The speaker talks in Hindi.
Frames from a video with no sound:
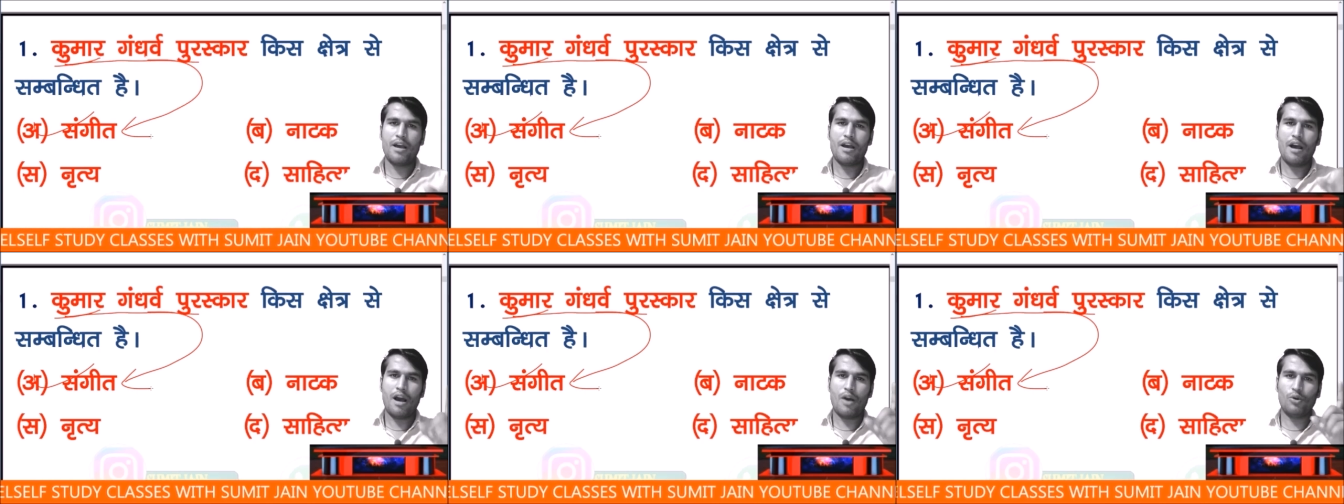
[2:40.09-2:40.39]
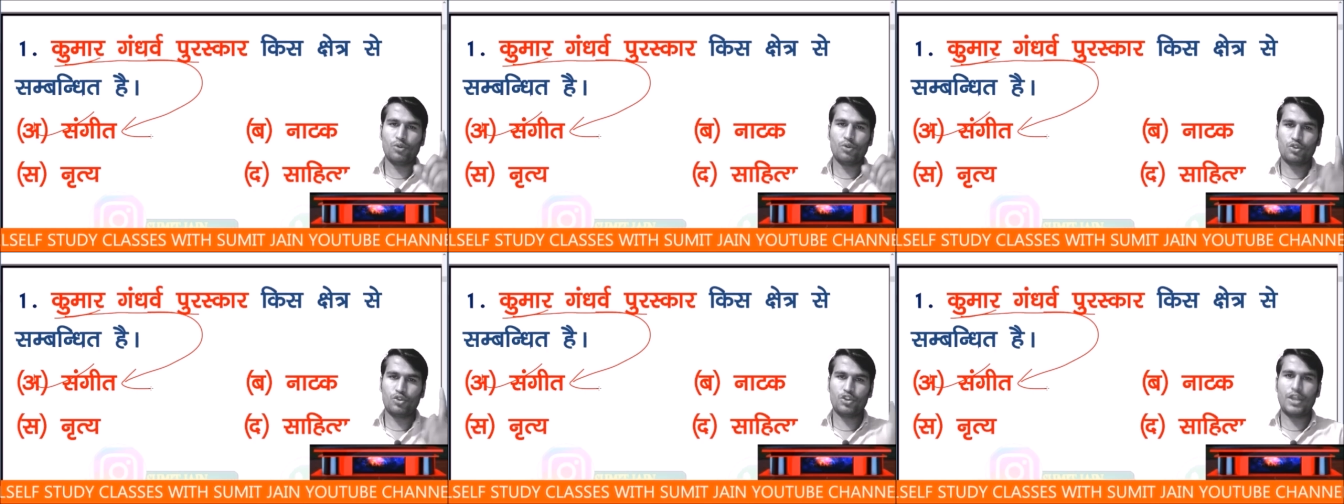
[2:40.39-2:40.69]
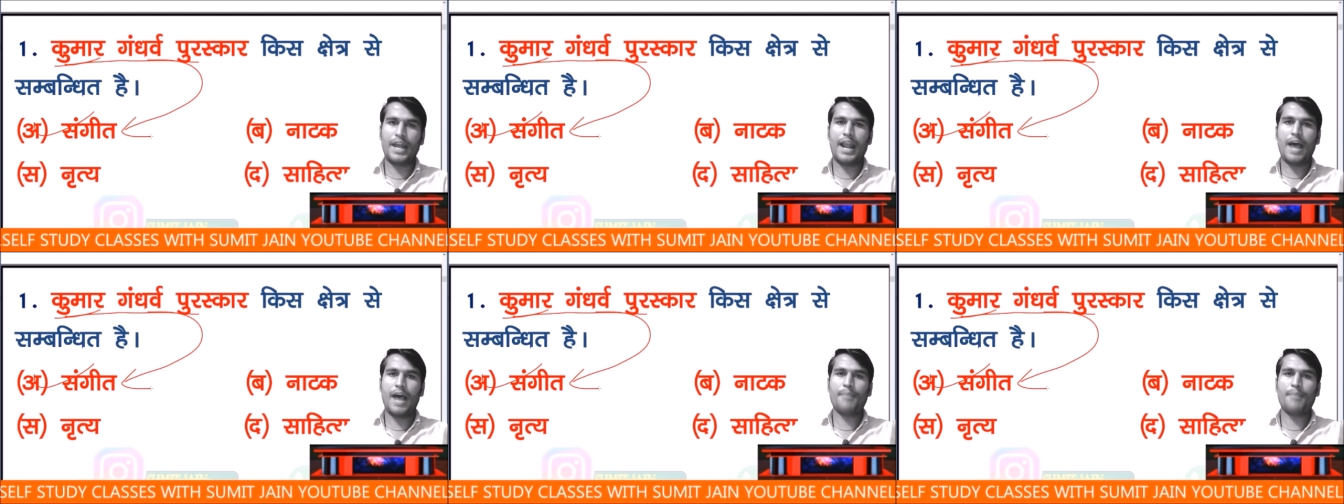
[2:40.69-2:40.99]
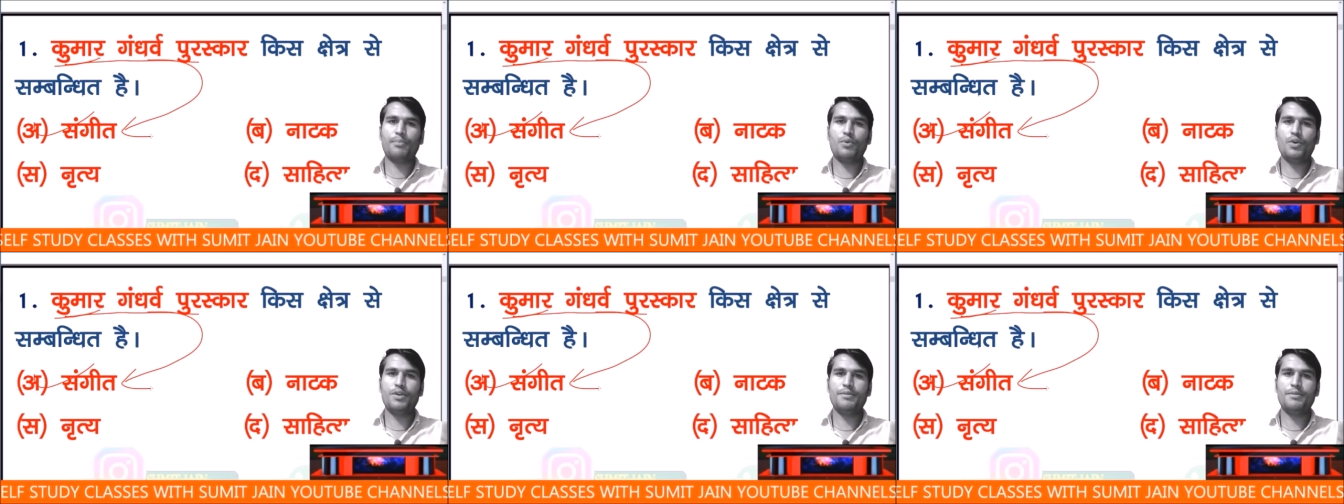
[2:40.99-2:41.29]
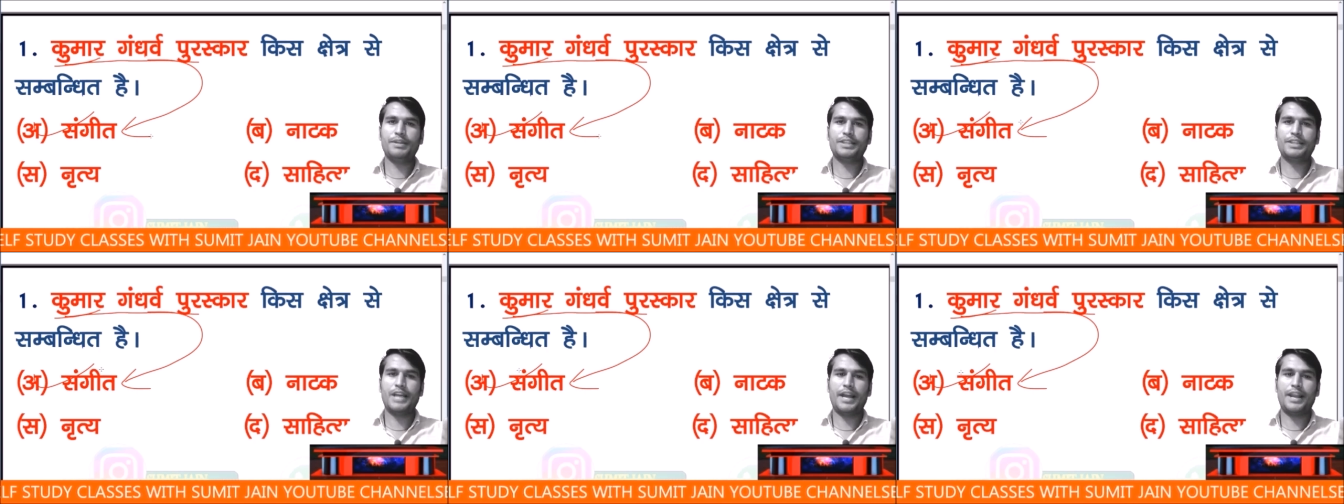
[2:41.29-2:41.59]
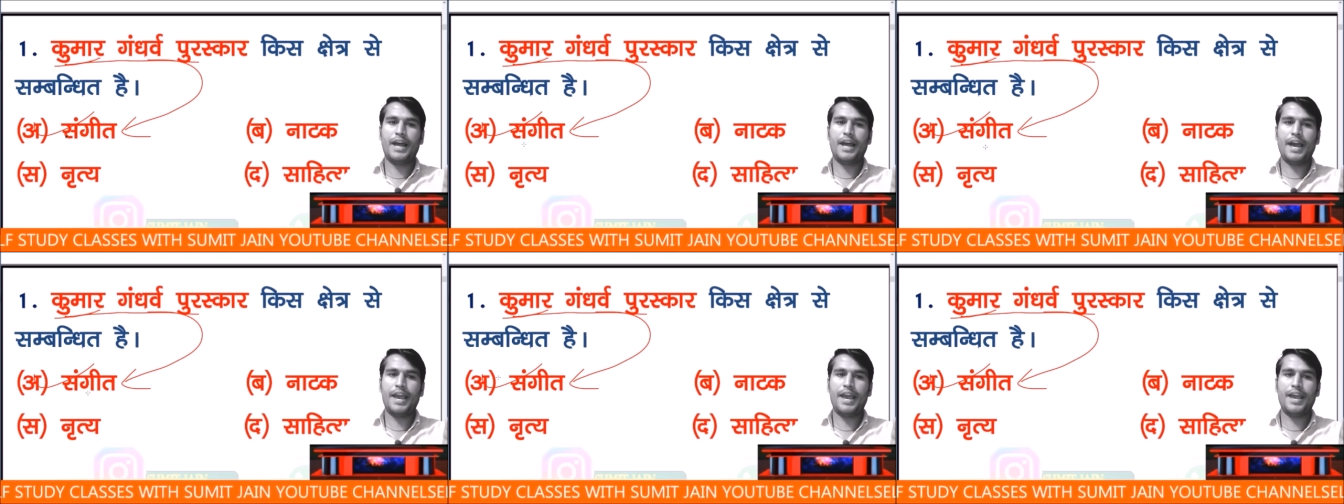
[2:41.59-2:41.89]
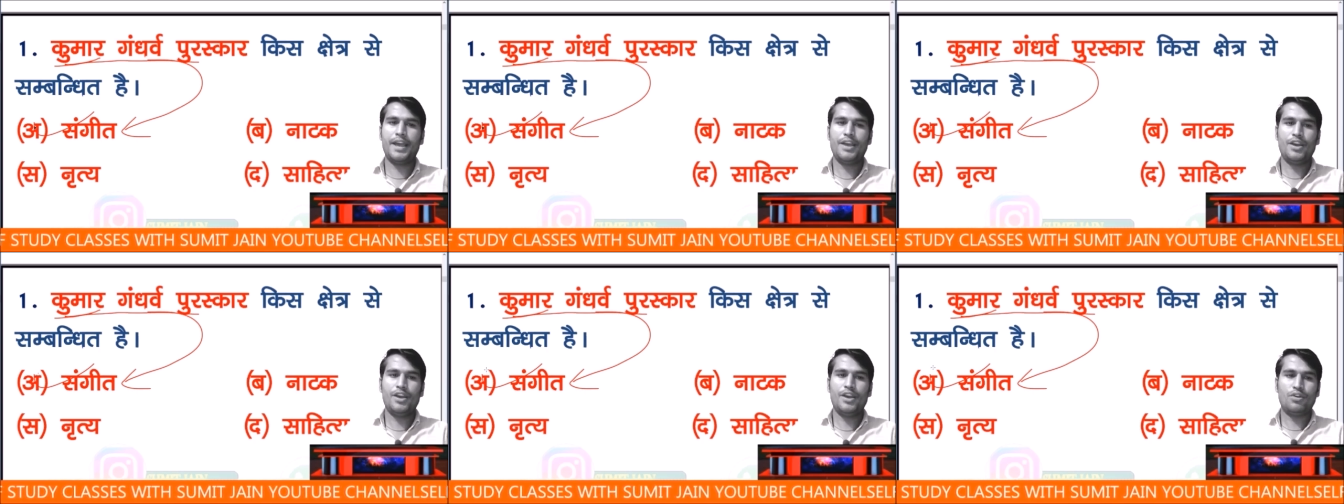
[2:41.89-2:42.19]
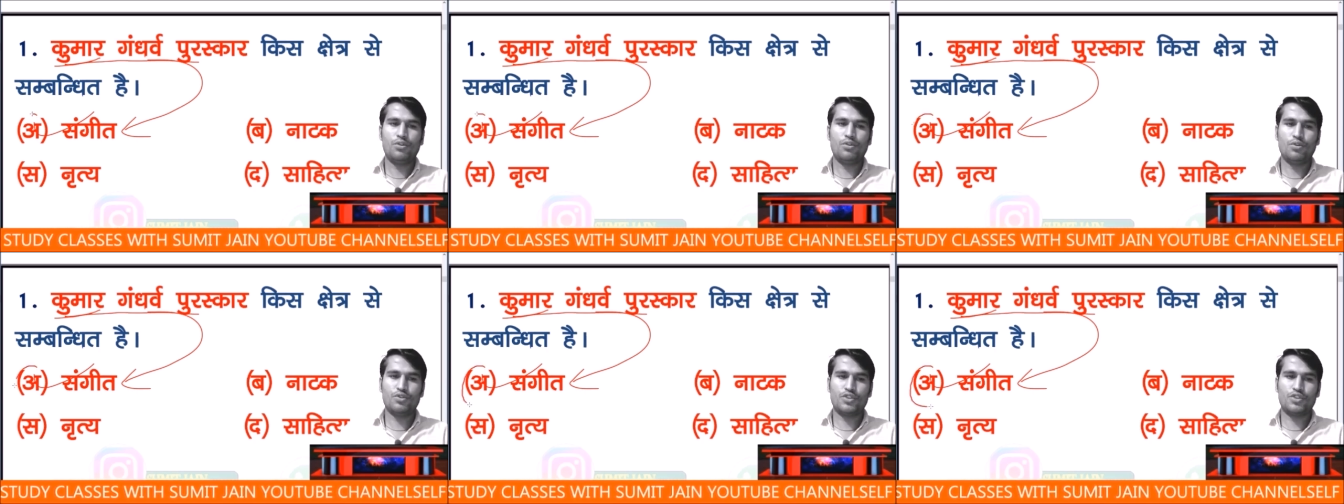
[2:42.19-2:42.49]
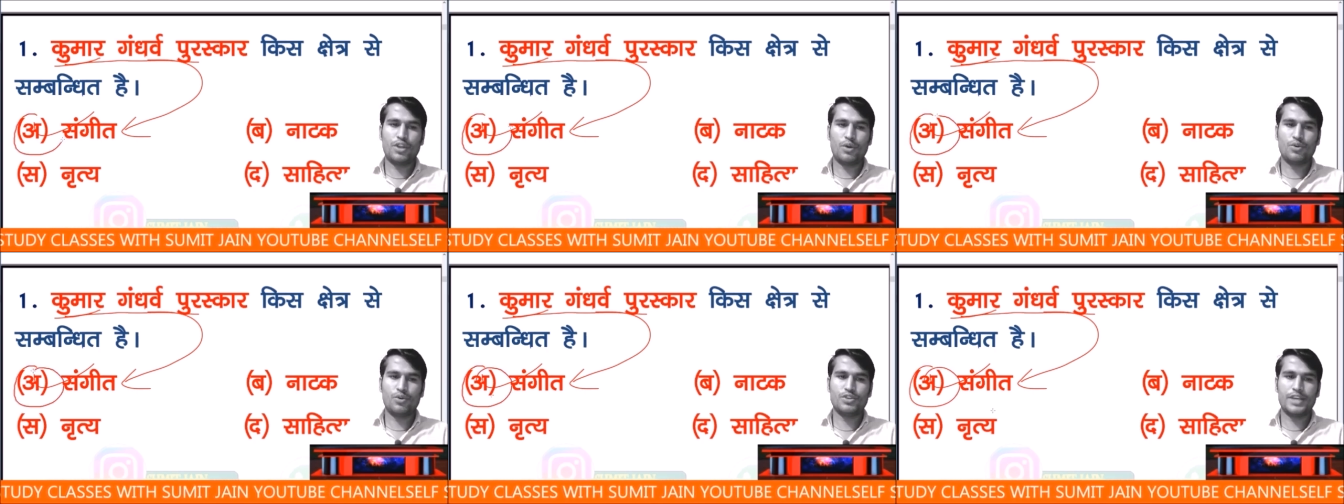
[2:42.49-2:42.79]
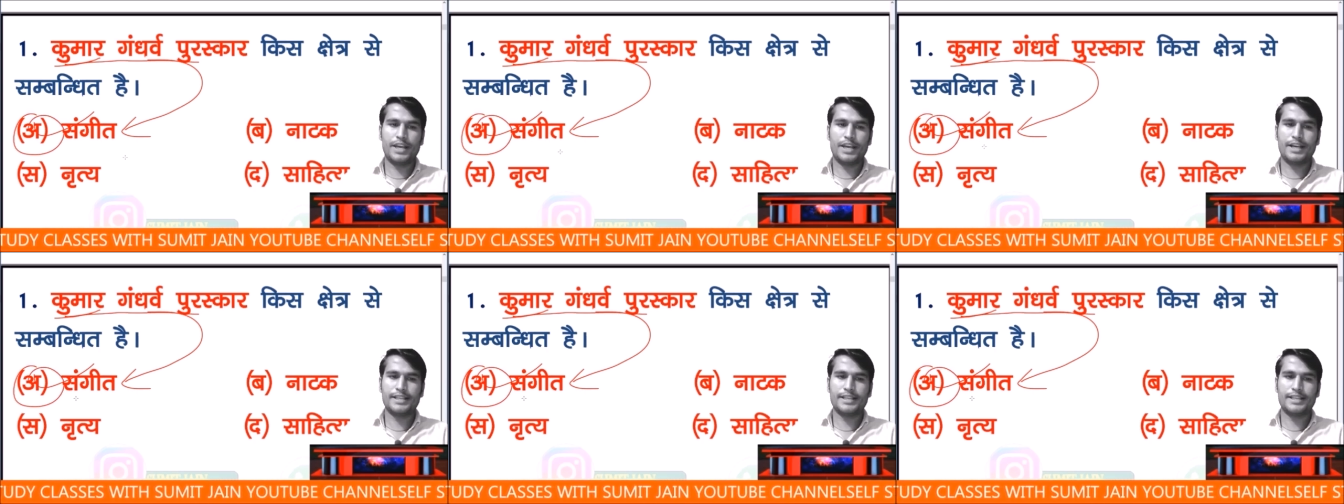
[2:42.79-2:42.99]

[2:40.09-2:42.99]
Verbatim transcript: उत्तर आपको ही बताना है उत्तर हो जाएगा